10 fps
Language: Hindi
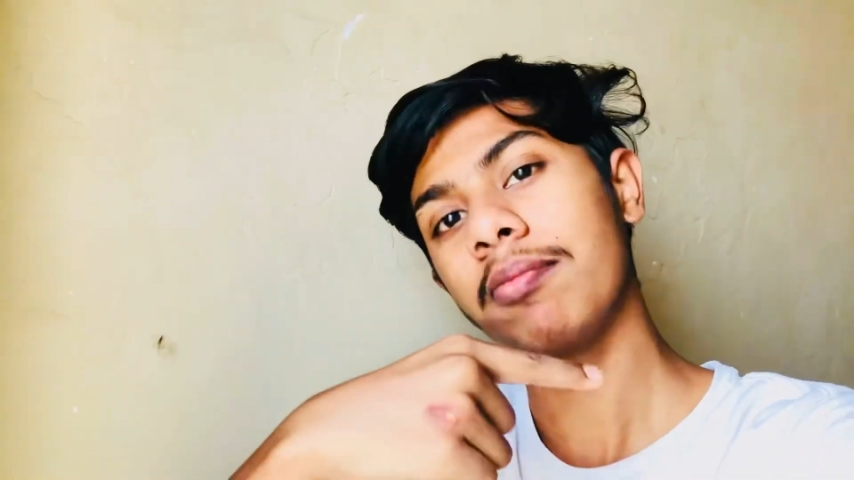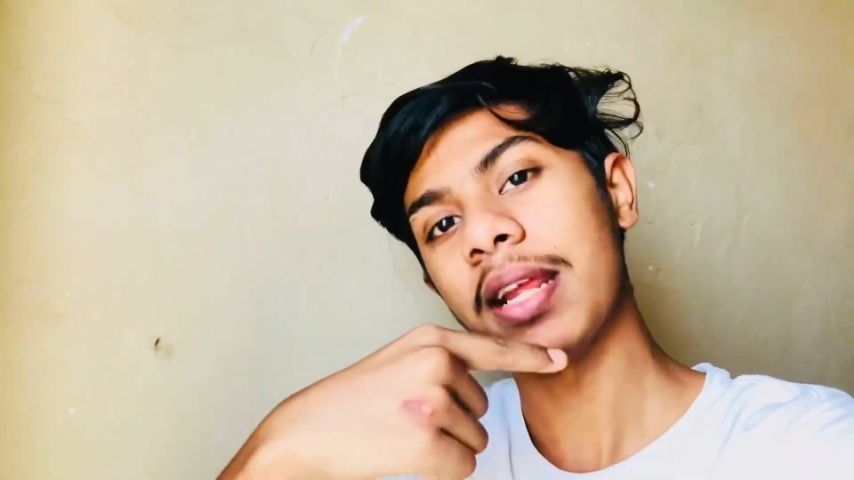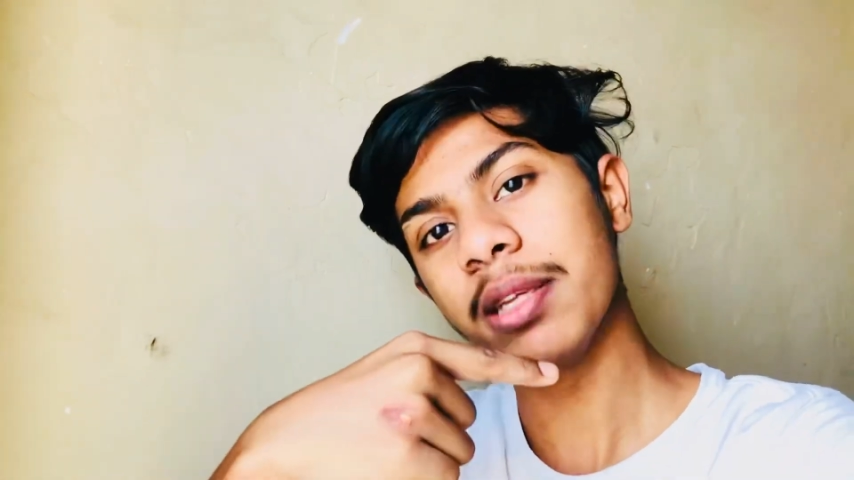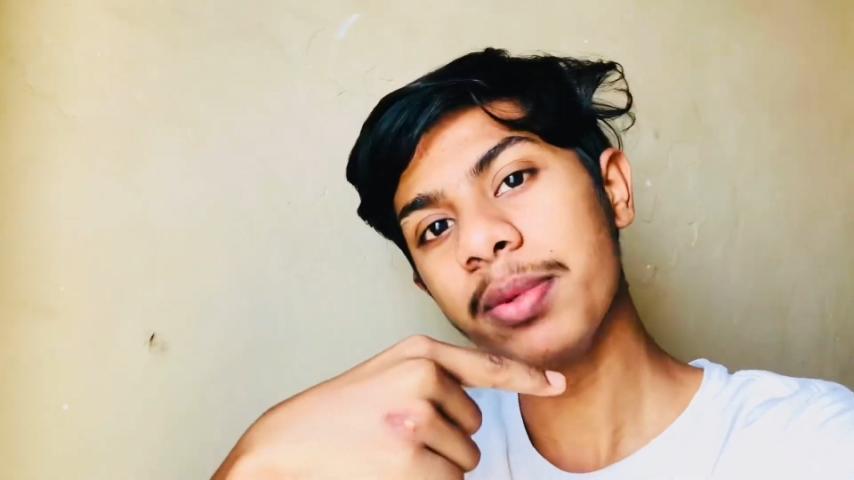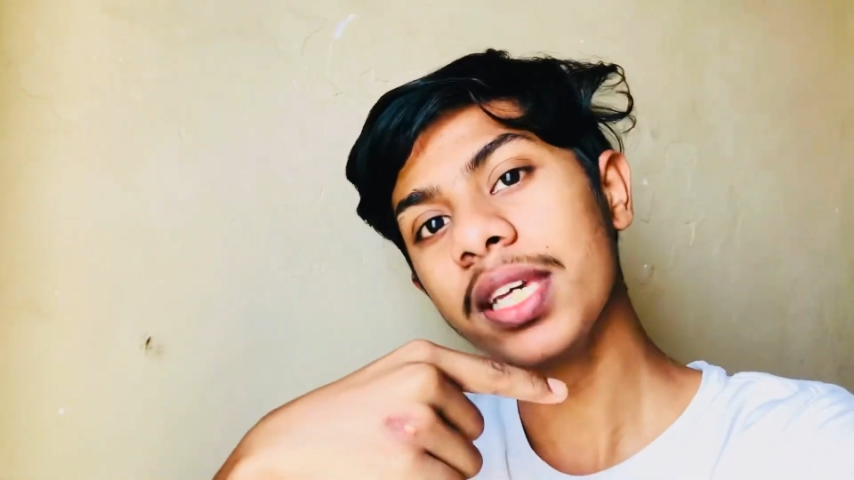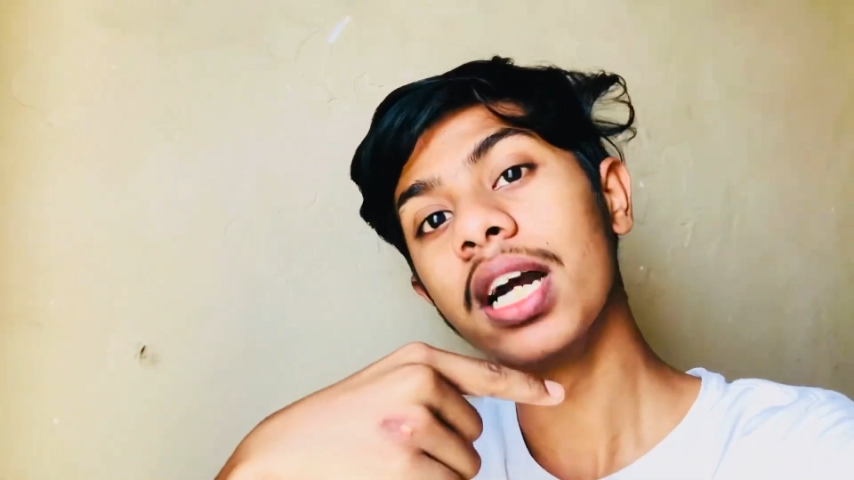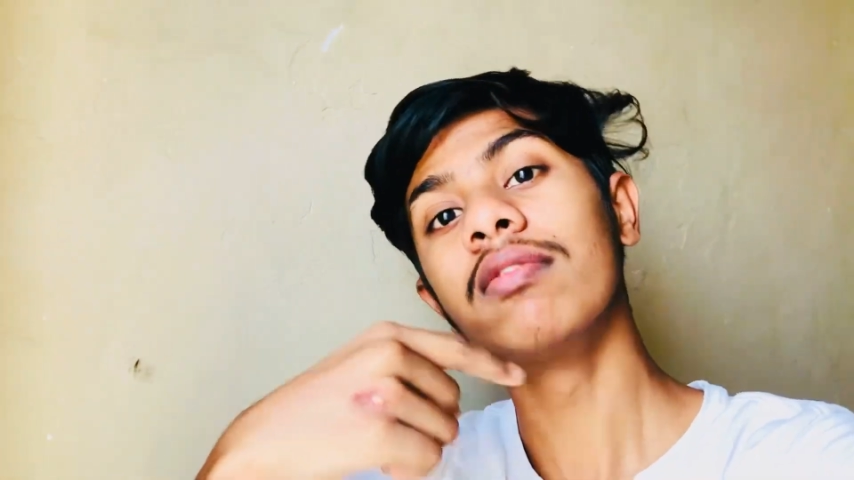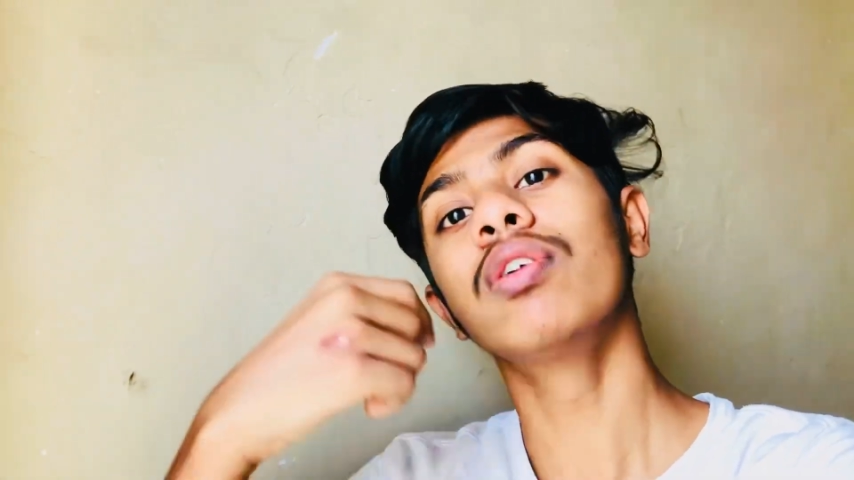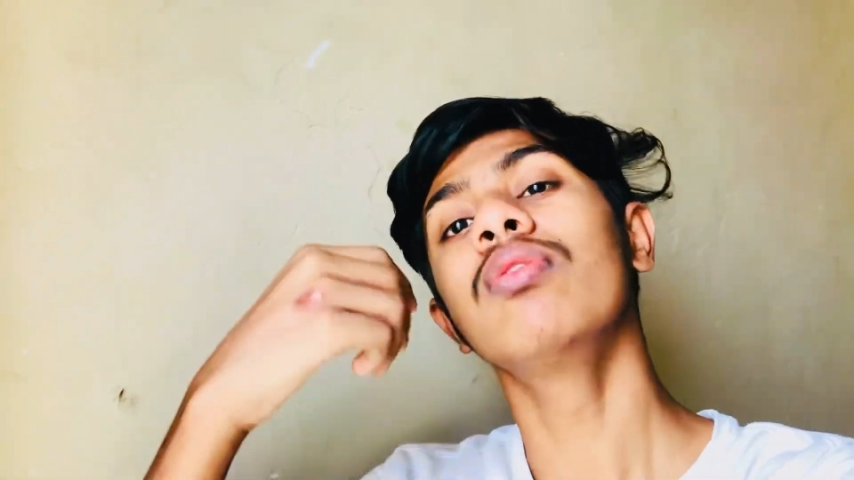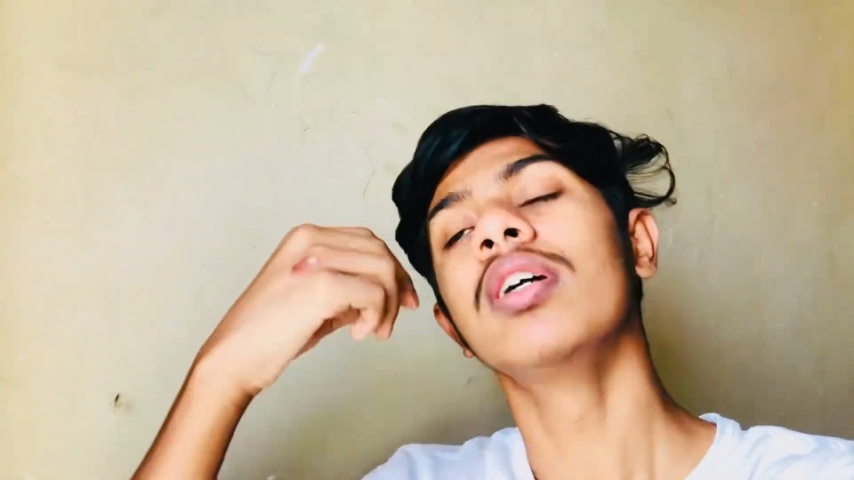पहले भी गया
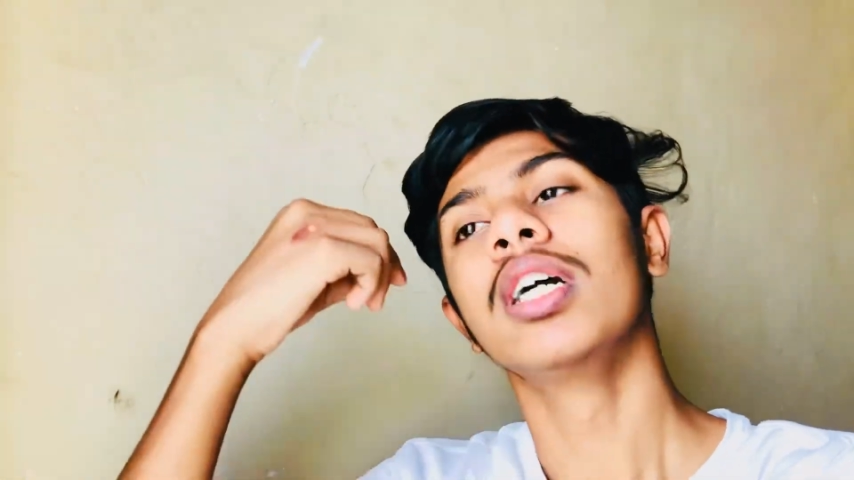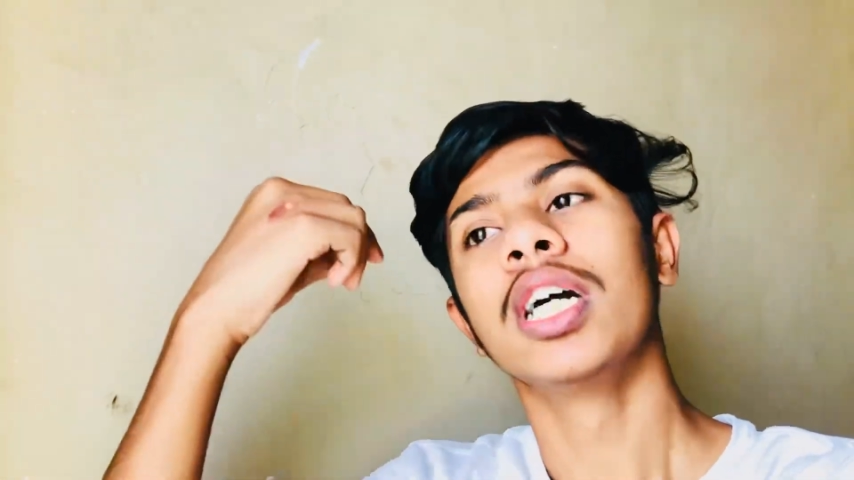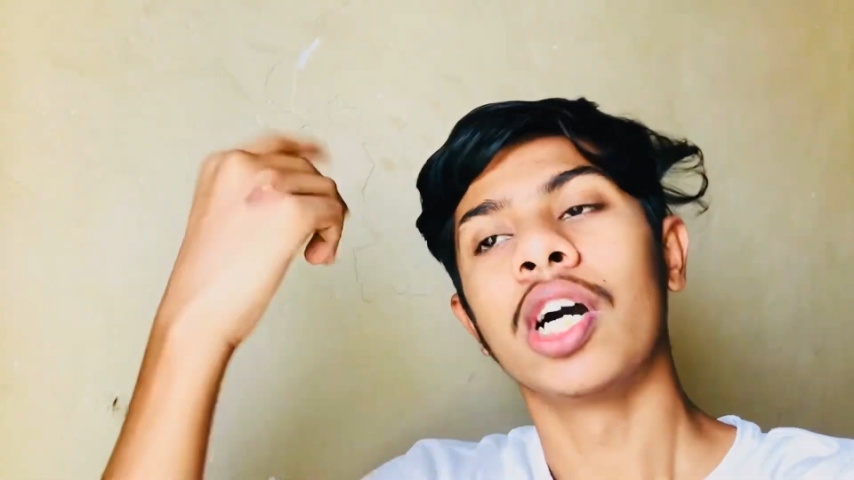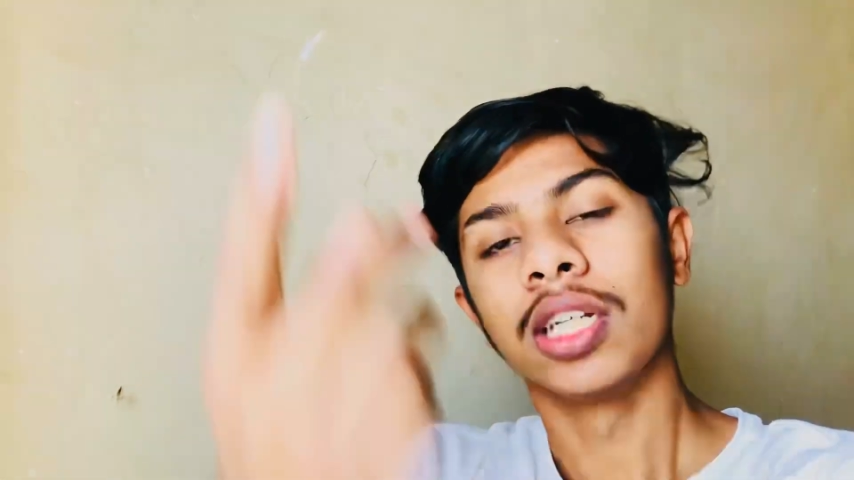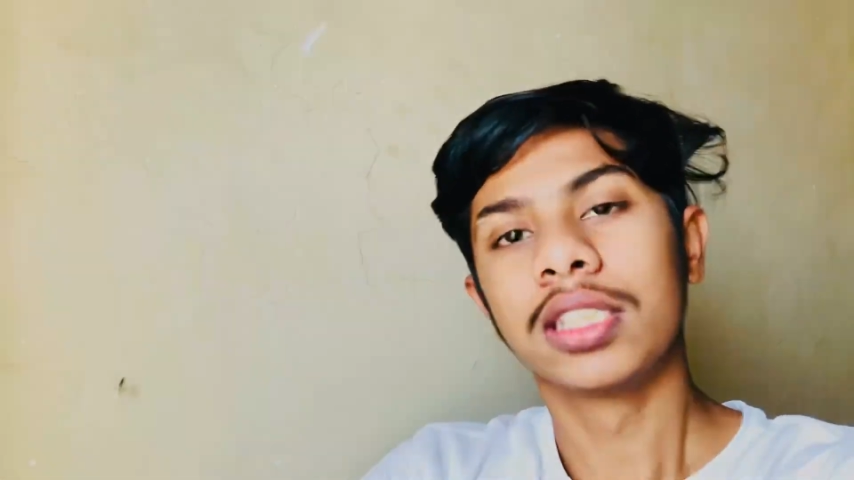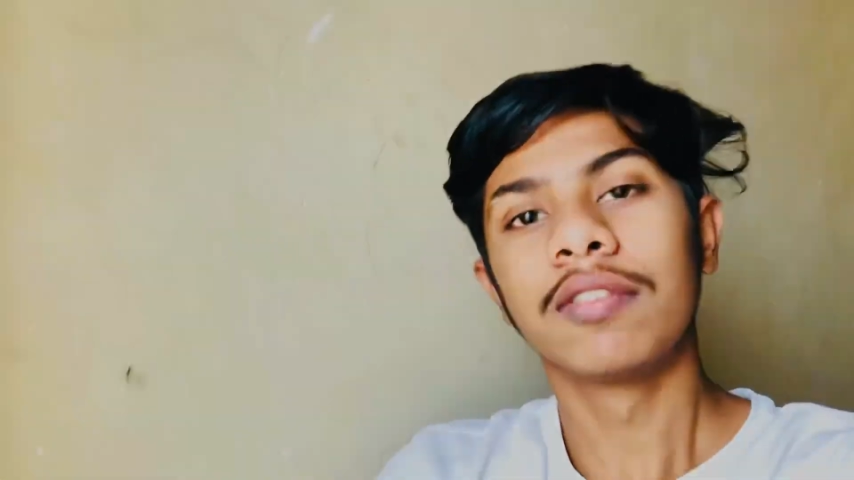हूँ इस